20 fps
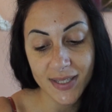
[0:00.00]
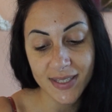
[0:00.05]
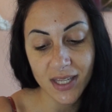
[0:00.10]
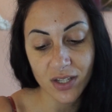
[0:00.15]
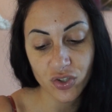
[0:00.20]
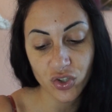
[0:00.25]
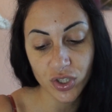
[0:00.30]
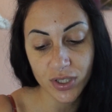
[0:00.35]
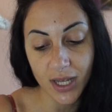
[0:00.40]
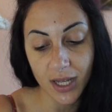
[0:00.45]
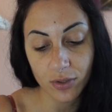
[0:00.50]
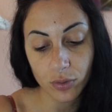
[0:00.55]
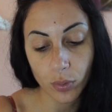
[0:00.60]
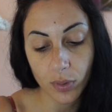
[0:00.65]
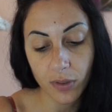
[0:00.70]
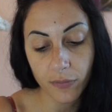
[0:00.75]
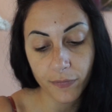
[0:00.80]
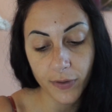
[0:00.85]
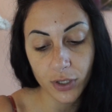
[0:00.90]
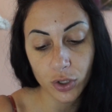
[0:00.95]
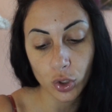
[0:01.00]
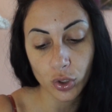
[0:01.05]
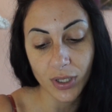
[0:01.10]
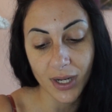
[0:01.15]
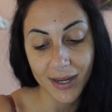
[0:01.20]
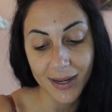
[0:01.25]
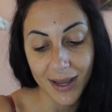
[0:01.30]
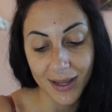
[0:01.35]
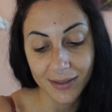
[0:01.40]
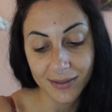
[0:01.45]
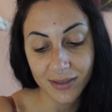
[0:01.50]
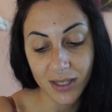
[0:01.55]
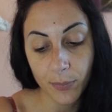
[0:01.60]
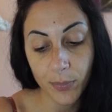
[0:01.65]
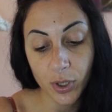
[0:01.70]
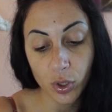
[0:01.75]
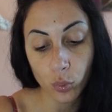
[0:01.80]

esercitando un effetto drenante,